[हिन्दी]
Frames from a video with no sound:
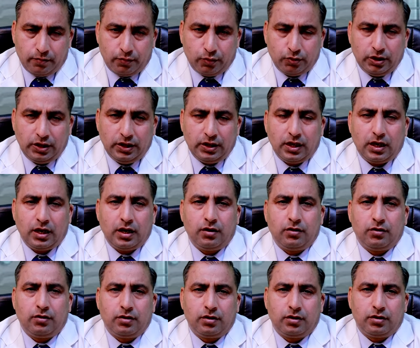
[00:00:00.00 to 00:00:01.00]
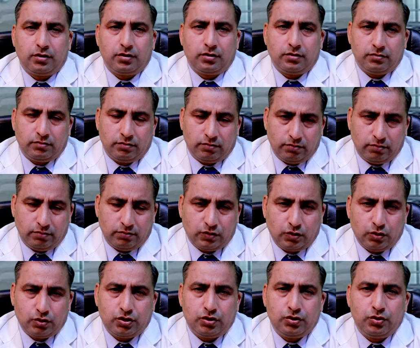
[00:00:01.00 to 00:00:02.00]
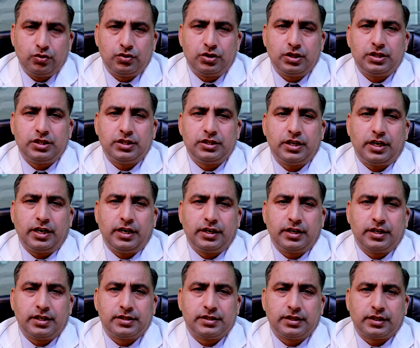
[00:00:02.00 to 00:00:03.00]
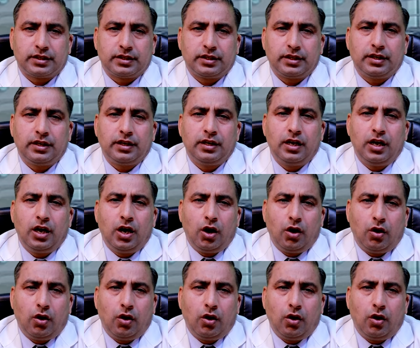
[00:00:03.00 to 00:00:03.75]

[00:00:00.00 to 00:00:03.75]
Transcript: पुदीना और कुछ दूसरी चीज़ें ऐड कर सकते हैं